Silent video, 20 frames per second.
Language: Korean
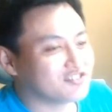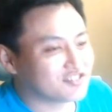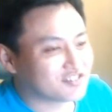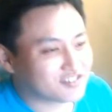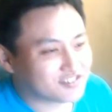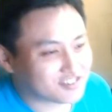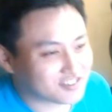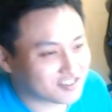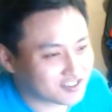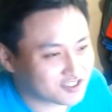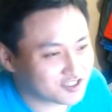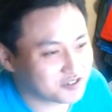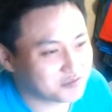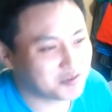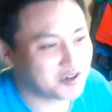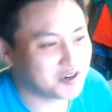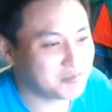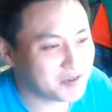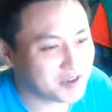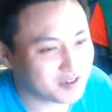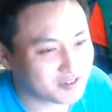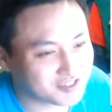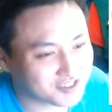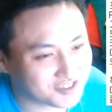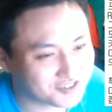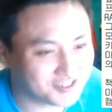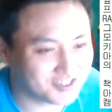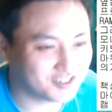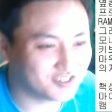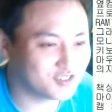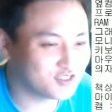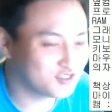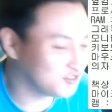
스틸 1800 책상을 쓰고